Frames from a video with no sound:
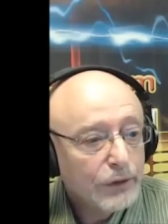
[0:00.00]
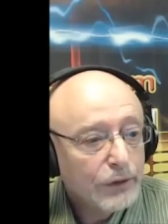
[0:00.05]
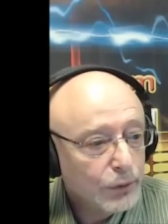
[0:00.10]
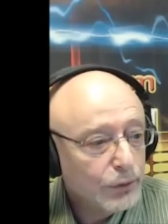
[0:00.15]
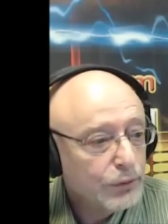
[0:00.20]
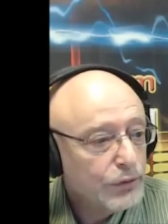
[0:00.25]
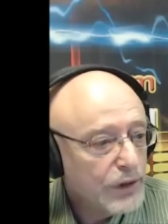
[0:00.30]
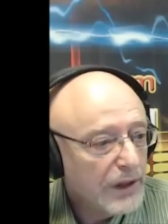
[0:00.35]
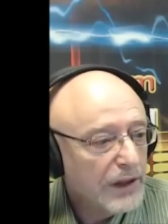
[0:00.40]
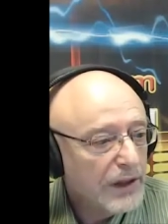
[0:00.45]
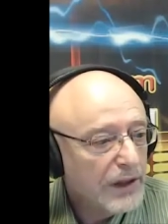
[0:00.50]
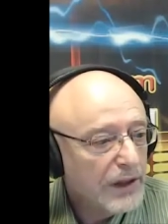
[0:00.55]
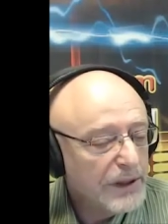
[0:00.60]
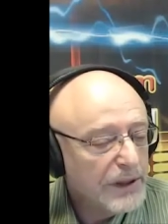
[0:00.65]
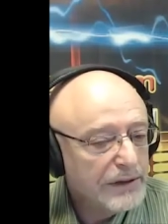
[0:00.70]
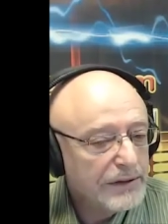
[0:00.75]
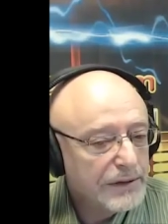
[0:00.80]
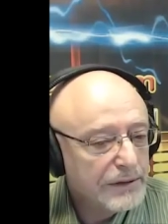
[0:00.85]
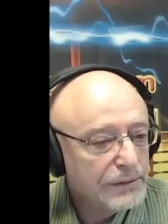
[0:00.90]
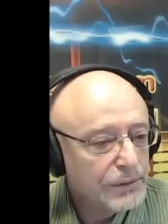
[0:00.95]
Ну, человек
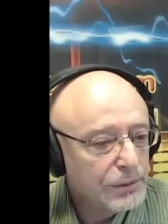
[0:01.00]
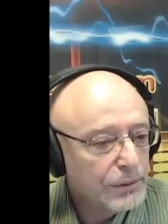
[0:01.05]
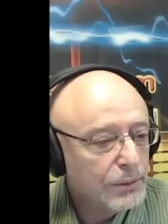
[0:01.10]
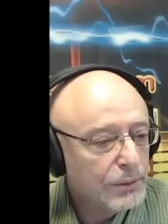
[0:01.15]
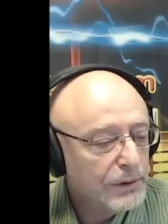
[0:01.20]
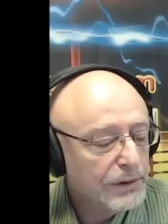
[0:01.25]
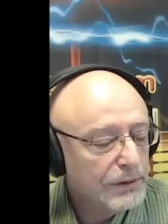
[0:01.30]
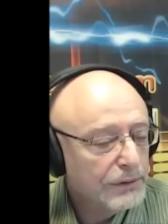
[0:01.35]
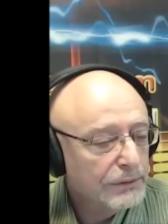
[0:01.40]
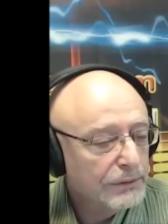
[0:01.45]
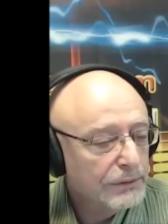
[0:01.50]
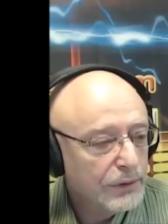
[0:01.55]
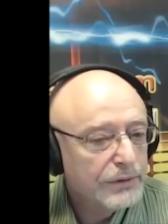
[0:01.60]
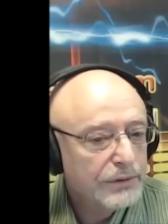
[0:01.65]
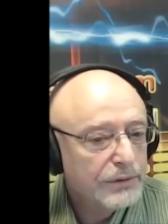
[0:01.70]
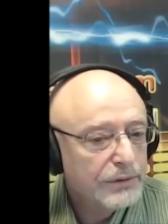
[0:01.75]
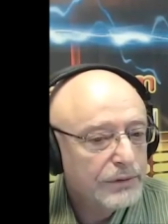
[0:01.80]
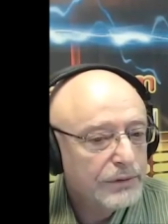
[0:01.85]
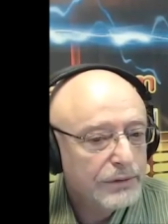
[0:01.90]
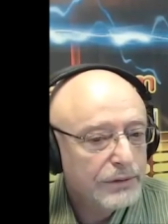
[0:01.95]
боится, чтобы
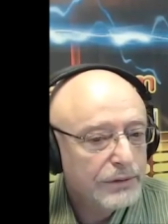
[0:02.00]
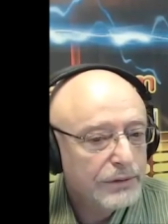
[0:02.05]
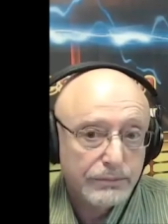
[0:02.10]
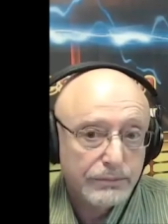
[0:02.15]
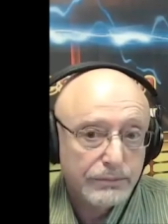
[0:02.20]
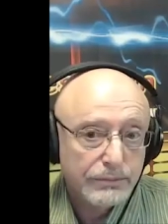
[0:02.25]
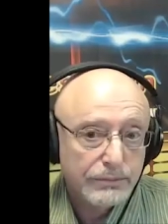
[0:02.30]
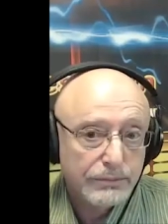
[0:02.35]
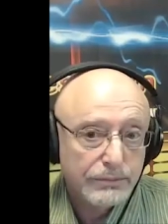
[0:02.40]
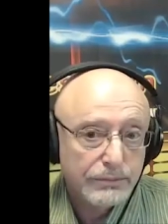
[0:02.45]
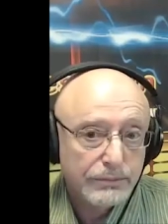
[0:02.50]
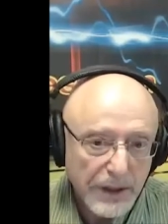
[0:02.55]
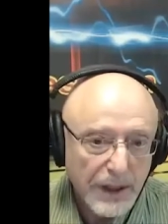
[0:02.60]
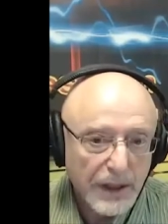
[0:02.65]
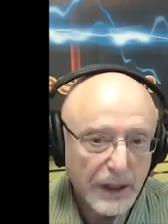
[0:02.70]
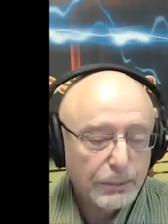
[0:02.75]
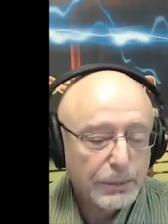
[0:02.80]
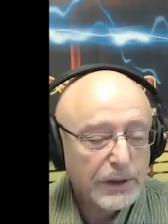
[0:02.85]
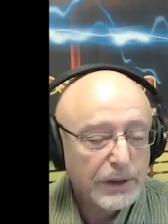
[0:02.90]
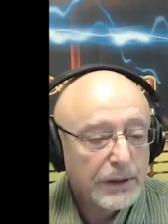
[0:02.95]
вот вроде бы
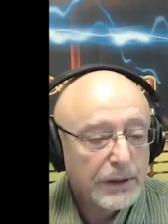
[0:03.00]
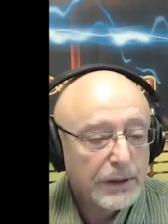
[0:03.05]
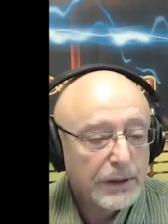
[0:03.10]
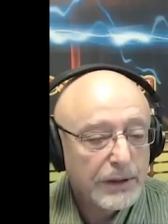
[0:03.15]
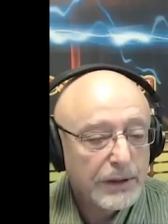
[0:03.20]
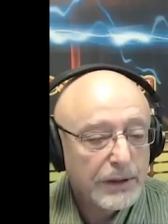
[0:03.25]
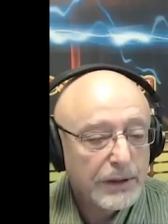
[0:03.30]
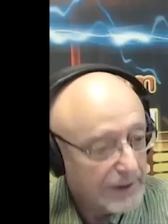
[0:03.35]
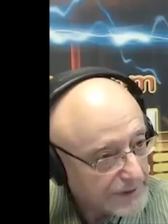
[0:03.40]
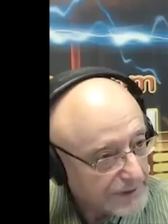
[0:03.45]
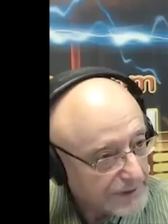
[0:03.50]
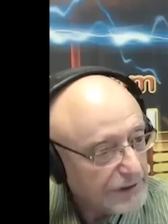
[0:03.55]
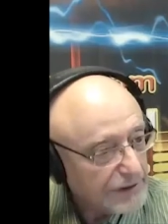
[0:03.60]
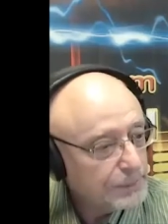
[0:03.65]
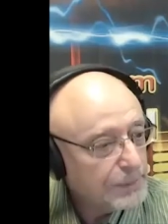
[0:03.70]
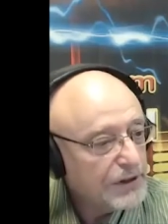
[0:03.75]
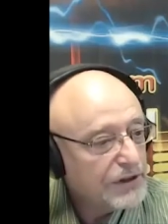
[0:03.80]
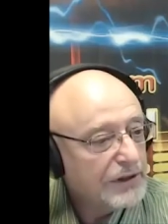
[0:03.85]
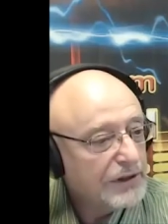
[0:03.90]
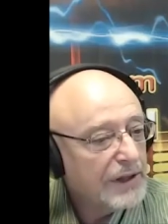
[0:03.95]
как бы захотелось
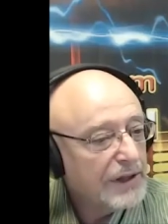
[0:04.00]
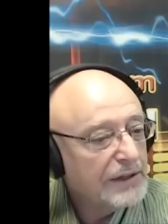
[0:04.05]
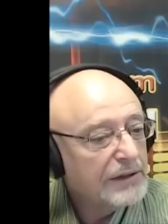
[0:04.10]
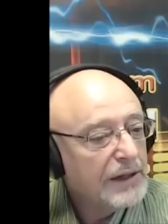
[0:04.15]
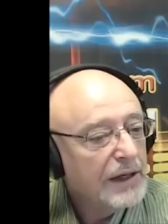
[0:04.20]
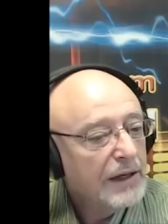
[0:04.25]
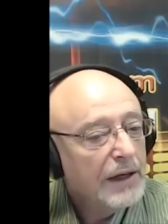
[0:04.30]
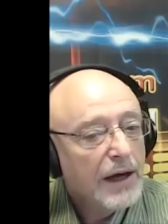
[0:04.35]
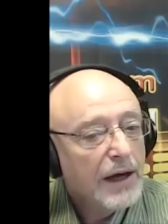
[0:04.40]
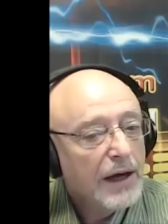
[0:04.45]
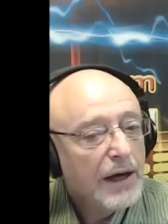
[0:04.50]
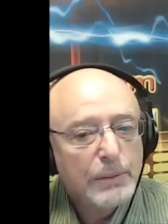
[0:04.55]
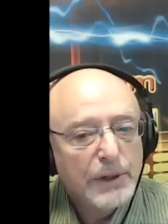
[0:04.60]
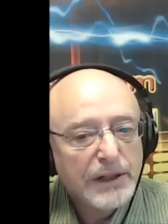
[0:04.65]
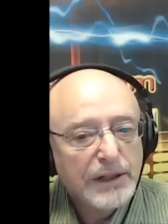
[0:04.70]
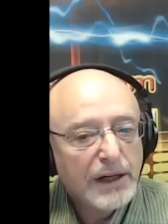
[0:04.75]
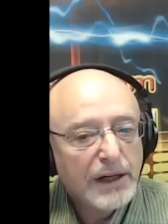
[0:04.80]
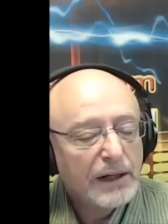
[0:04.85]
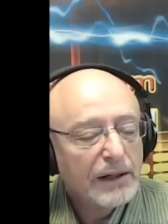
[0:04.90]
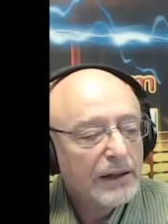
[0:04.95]
почитать, а
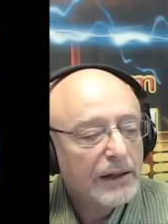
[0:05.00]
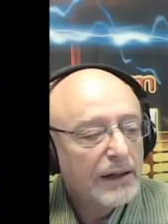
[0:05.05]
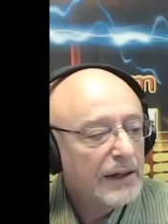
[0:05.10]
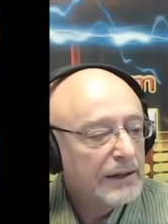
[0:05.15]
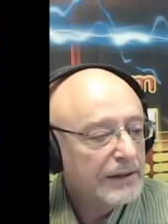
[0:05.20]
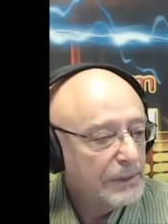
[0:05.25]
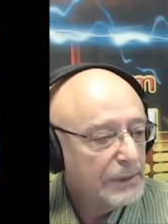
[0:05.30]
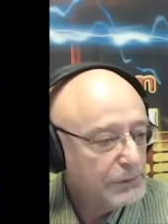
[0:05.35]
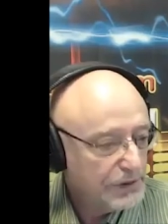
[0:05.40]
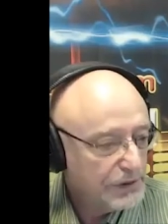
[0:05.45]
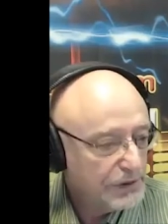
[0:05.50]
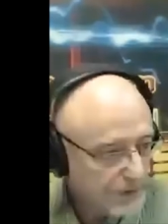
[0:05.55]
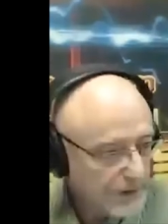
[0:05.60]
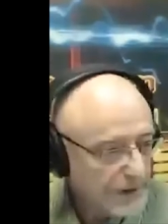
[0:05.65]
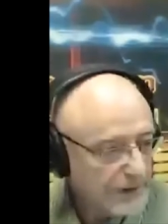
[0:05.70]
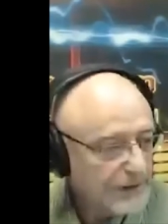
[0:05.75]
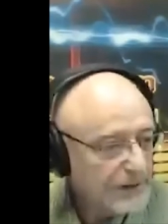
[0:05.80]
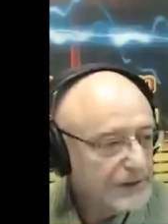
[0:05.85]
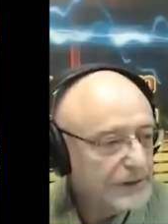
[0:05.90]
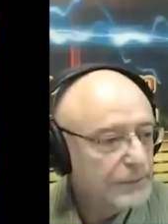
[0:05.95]
поехала, а там же
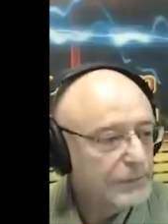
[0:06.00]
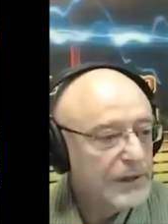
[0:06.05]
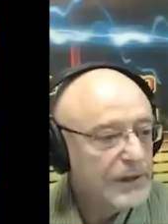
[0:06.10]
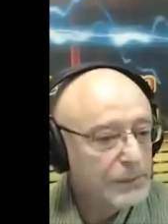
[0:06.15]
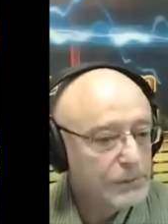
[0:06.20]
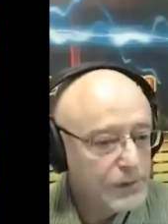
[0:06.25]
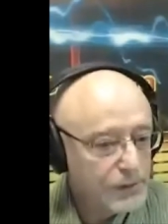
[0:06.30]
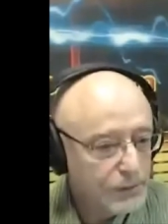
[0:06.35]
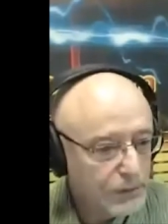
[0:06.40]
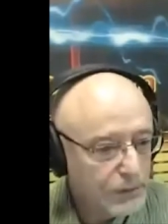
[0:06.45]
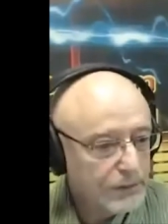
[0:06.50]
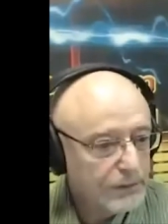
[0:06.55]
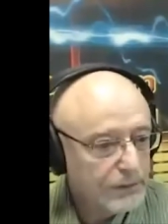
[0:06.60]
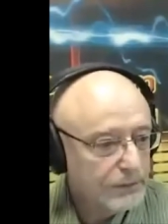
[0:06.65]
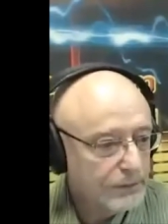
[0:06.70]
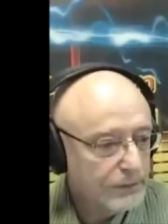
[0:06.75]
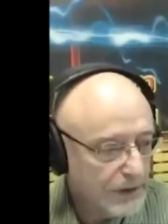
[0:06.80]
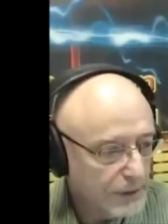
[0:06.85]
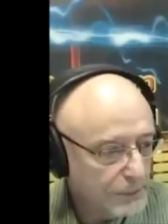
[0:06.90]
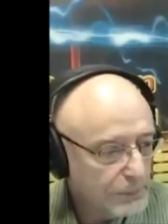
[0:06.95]
фанатизм, там же вот
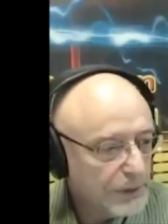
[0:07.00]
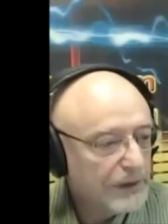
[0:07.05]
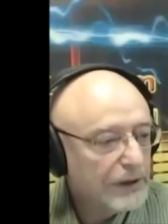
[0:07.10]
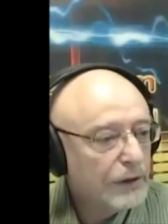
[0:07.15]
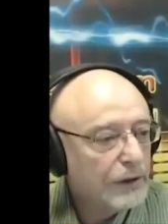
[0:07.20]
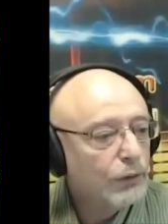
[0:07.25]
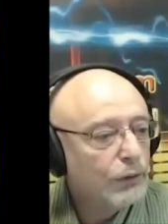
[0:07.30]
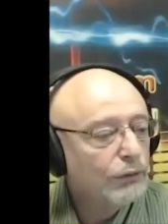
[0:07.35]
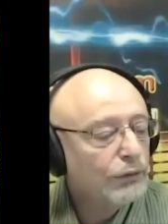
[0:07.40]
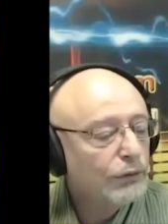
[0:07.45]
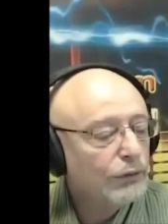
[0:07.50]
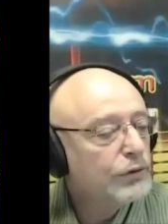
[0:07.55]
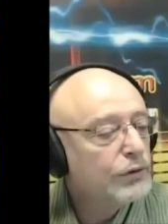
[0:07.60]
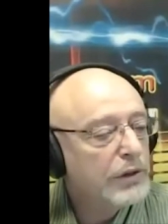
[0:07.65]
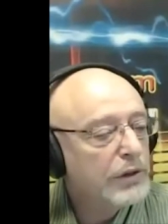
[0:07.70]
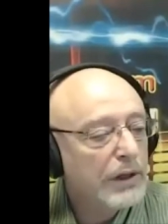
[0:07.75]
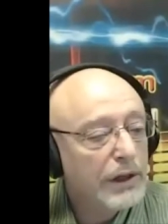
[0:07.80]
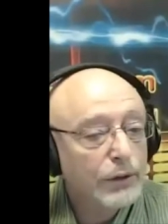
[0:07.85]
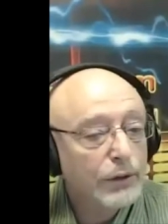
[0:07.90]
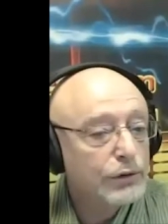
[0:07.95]
неподготовленному
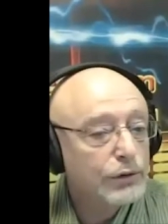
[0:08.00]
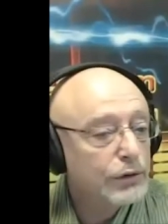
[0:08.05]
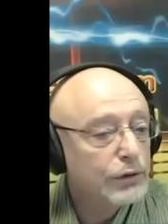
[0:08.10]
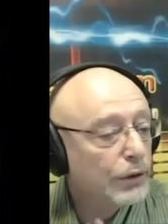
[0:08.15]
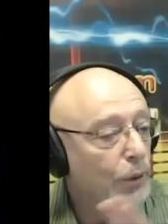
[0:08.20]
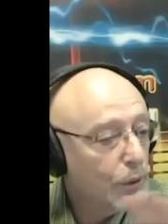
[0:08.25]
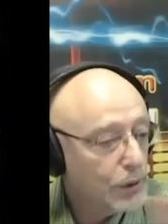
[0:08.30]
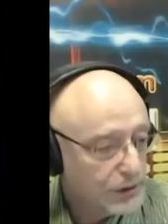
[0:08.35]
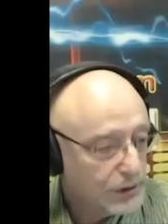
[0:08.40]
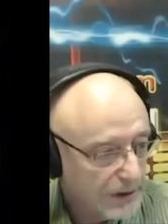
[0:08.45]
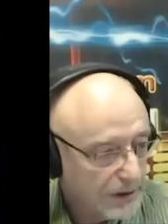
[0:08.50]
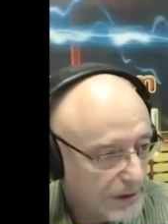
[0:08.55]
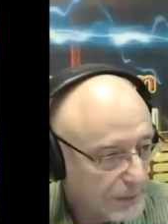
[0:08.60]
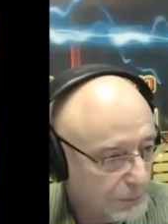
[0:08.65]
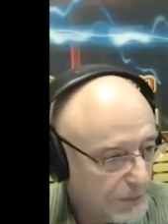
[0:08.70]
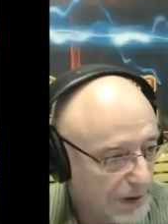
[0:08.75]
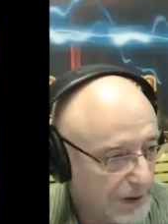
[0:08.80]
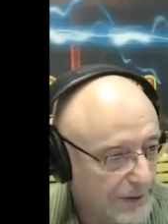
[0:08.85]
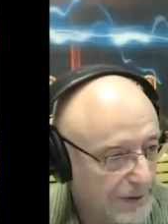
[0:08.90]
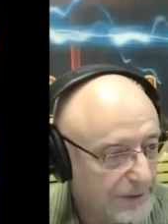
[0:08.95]
человеку сложно
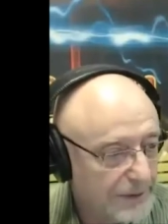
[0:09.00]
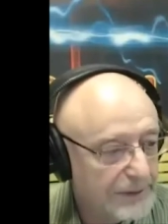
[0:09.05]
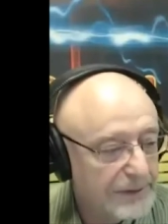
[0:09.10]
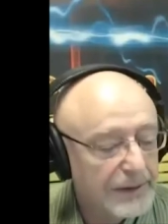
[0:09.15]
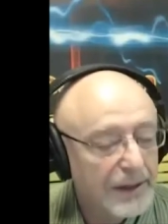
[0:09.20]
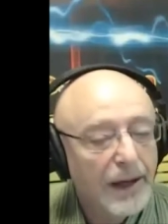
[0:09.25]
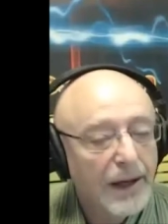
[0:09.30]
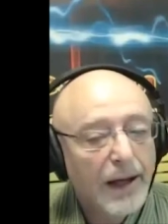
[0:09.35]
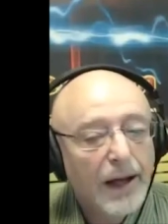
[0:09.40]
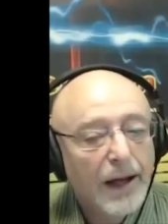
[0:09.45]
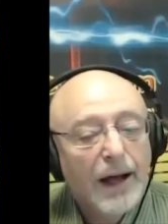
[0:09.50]
там находиться.